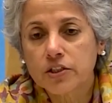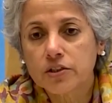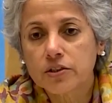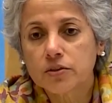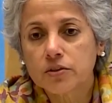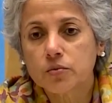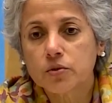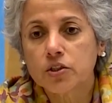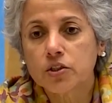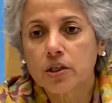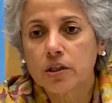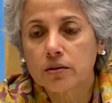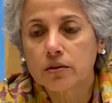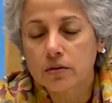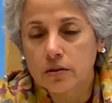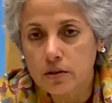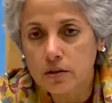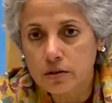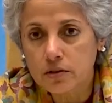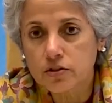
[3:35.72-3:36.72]
Ma cosa
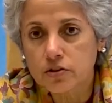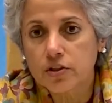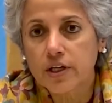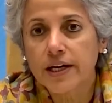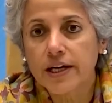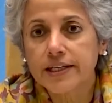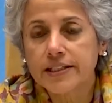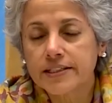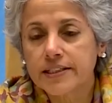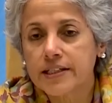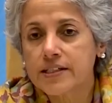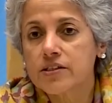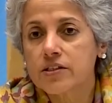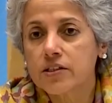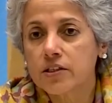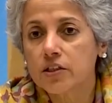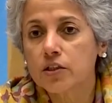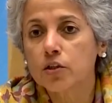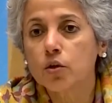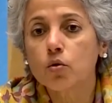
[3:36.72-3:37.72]
si intende
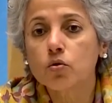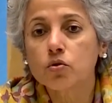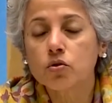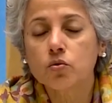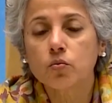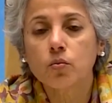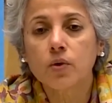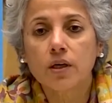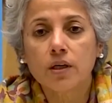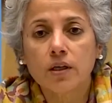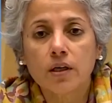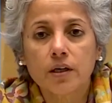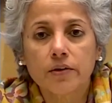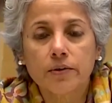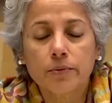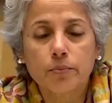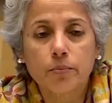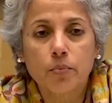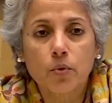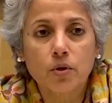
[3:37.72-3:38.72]
esattamente quando si parla di
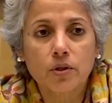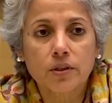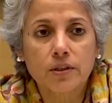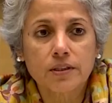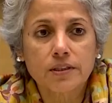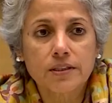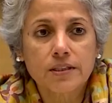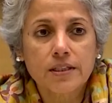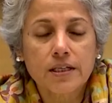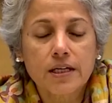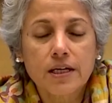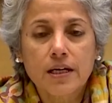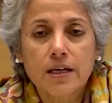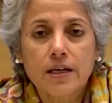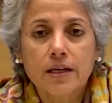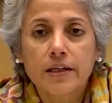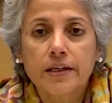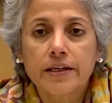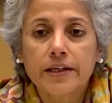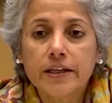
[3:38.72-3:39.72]
immunità di gregge?
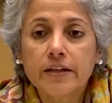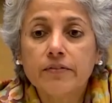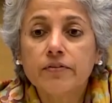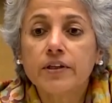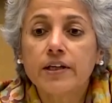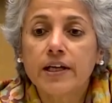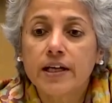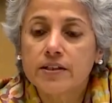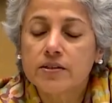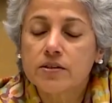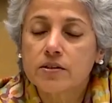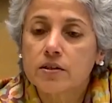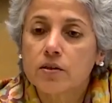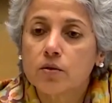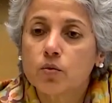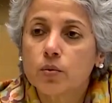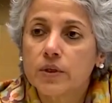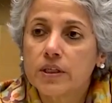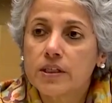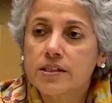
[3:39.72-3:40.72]
Se ci
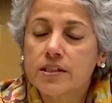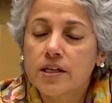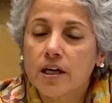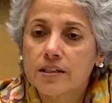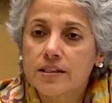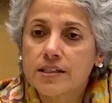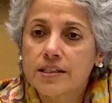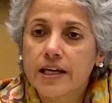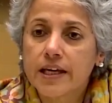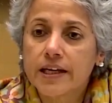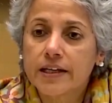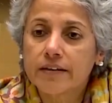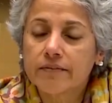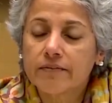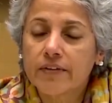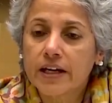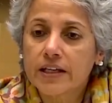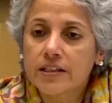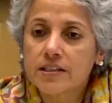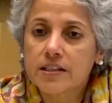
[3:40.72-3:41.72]
affidiamo alla definizione
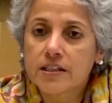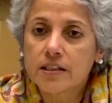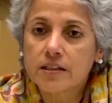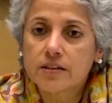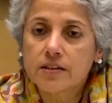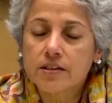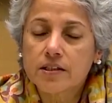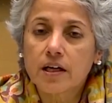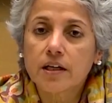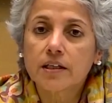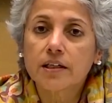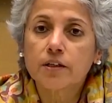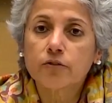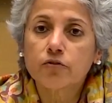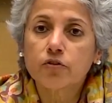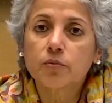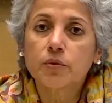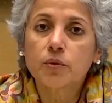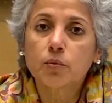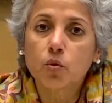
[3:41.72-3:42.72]
ufficiale stilata
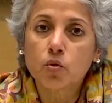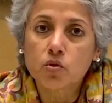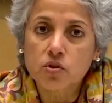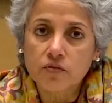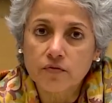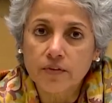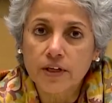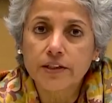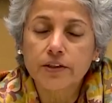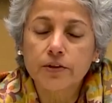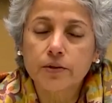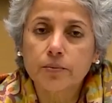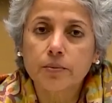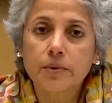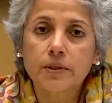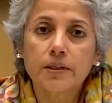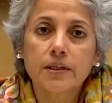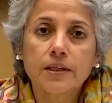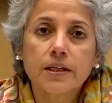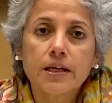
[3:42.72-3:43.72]
dall'Organizzazione Mondiale
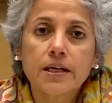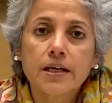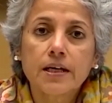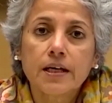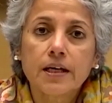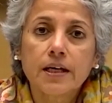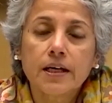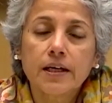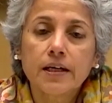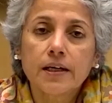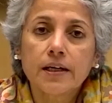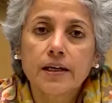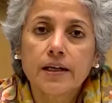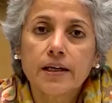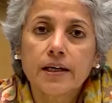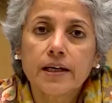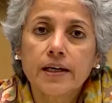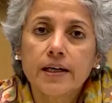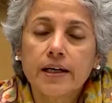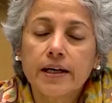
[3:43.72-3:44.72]
della Sanità, si
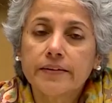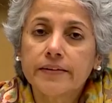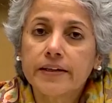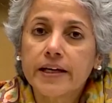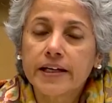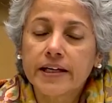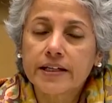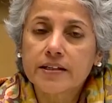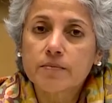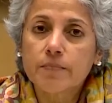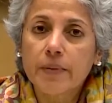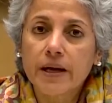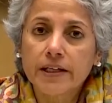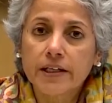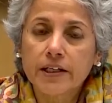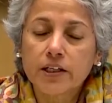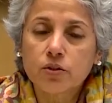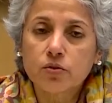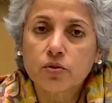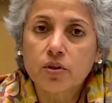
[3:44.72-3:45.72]
tratta di un
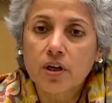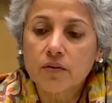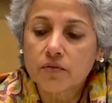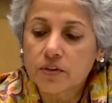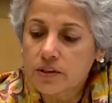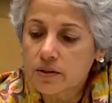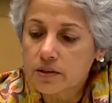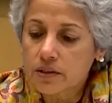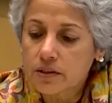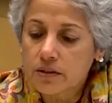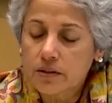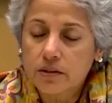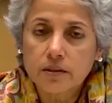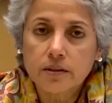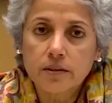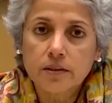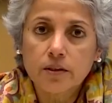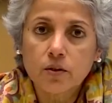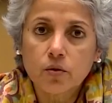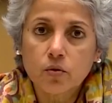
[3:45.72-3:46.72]
concetto che cambia nel
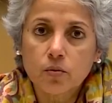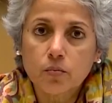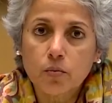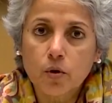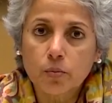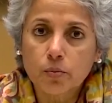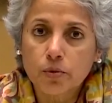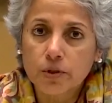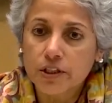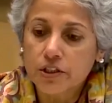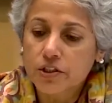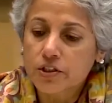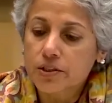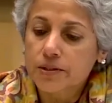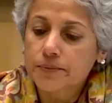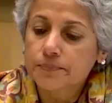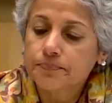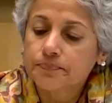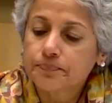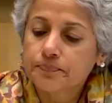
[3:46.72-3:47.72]
tempo Fino a
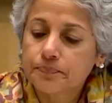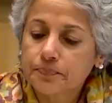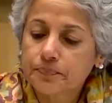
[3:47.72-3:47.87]
tre mesi